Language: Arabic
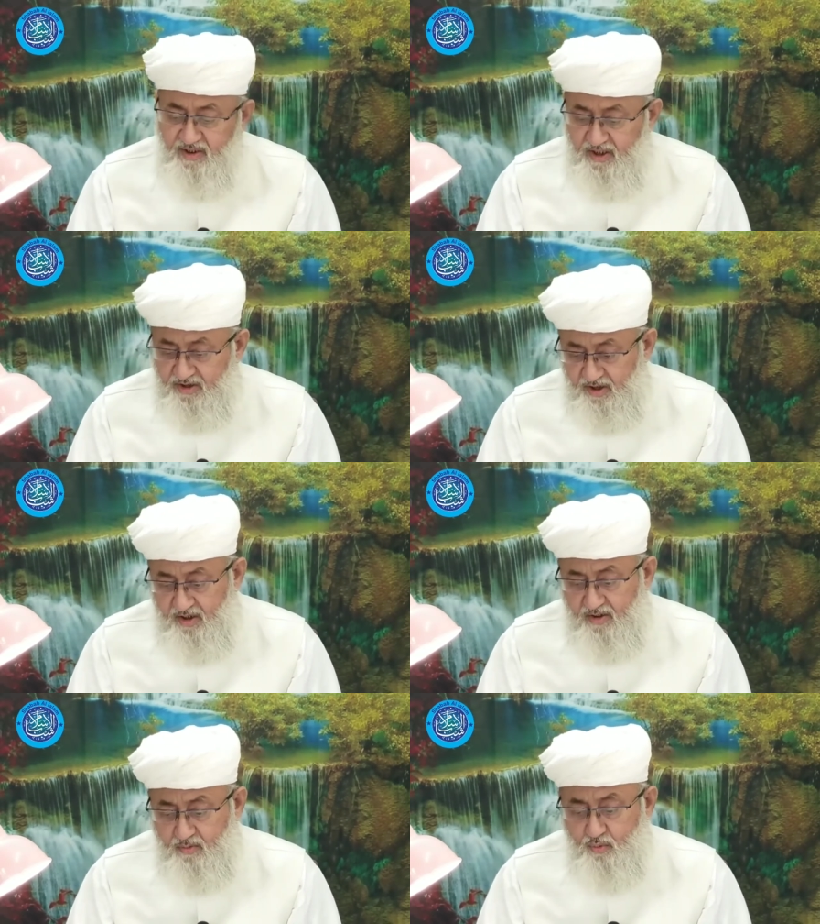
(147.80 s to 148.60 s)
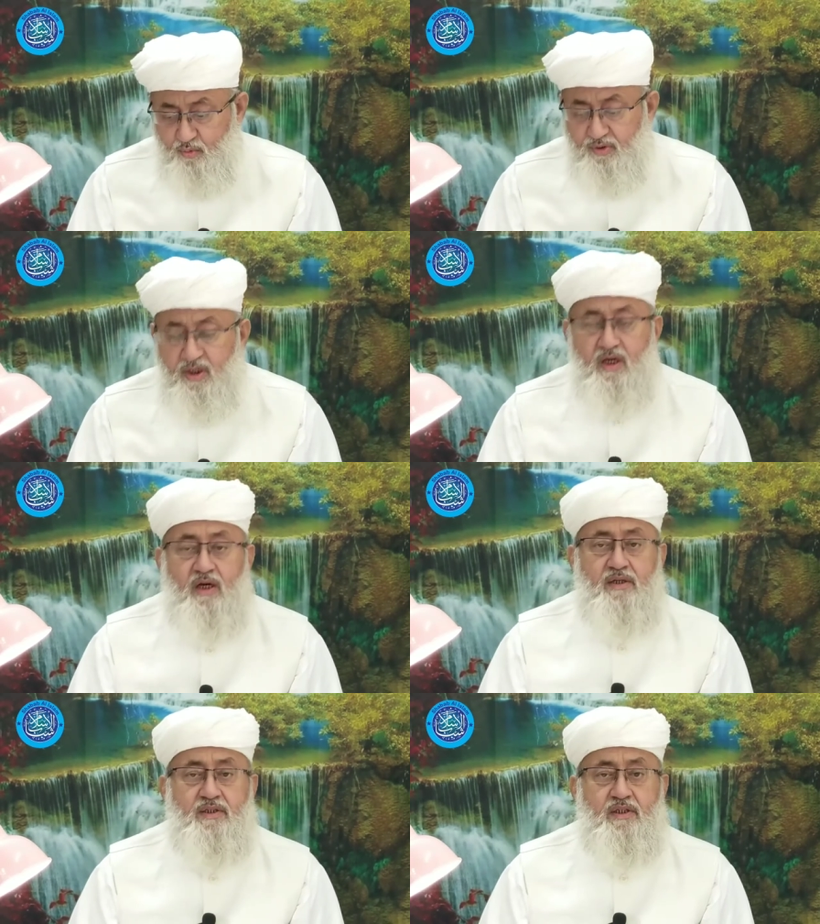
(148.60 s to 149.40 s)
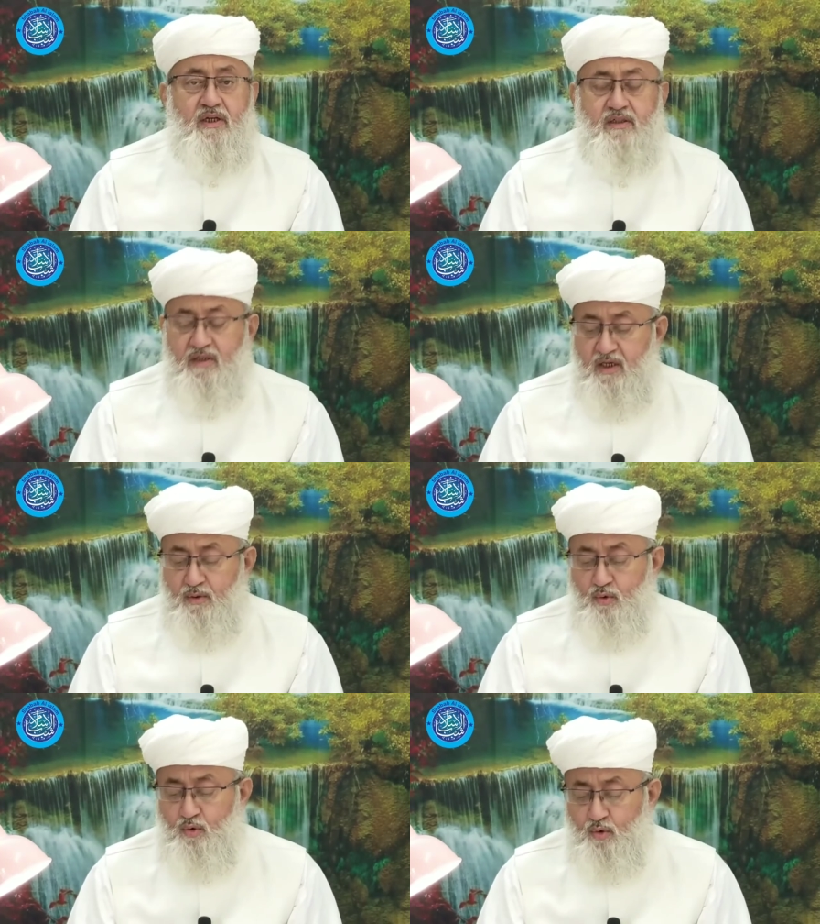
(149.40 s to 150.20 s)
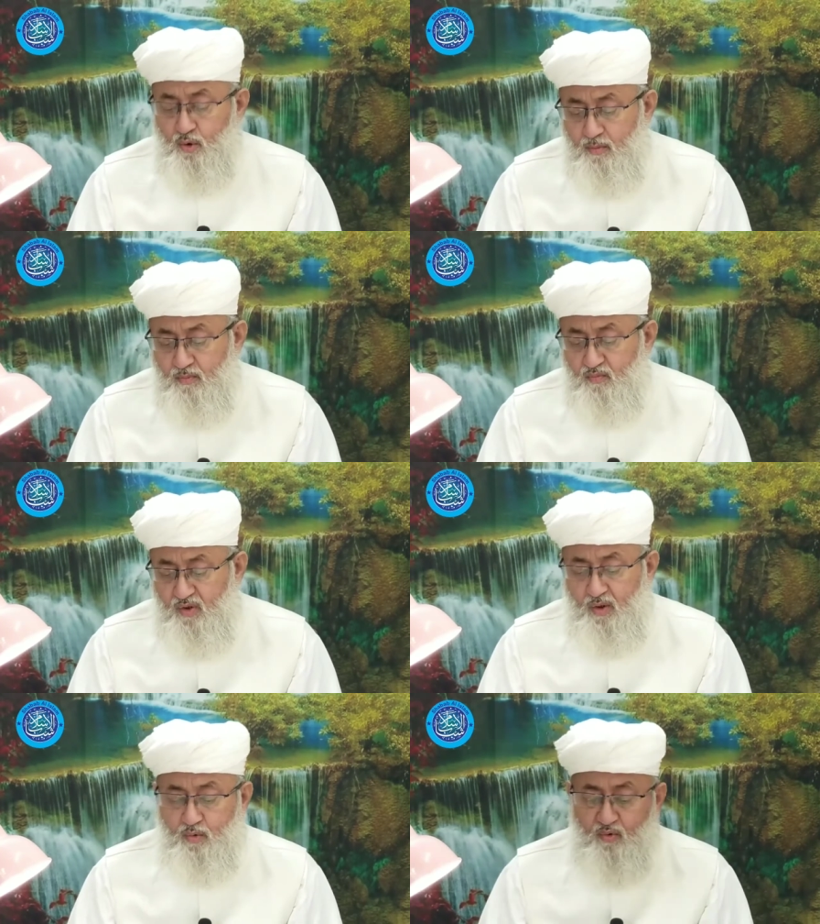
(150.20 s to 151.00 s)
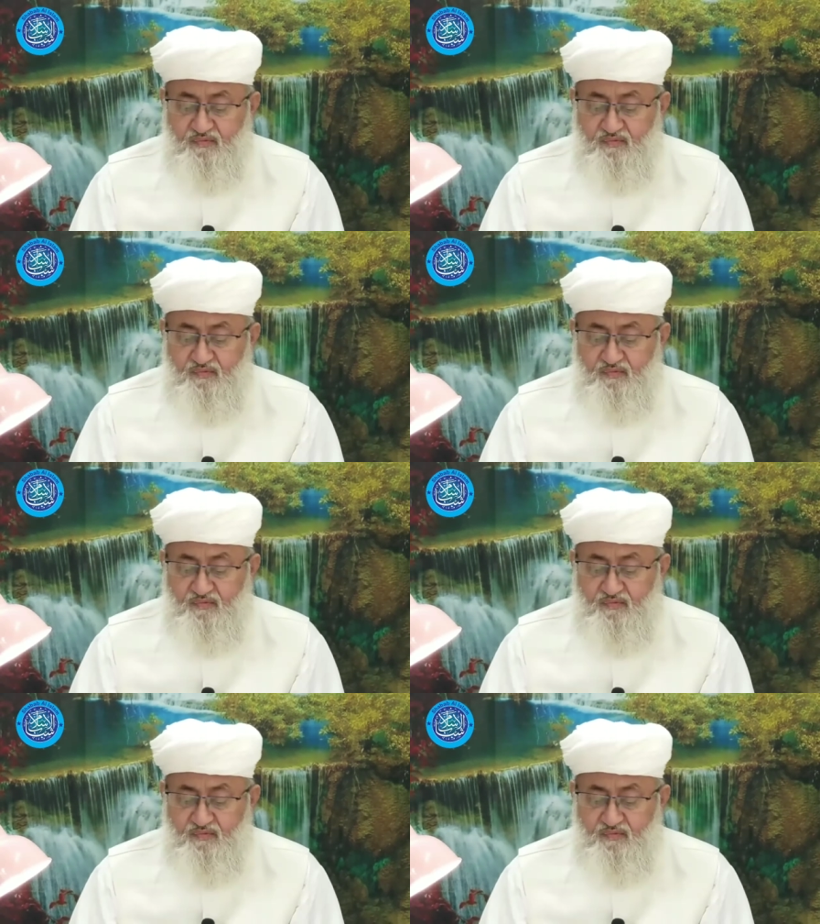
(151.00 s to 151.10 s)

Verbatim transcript: فإذا تركوا ذلك كانوا هم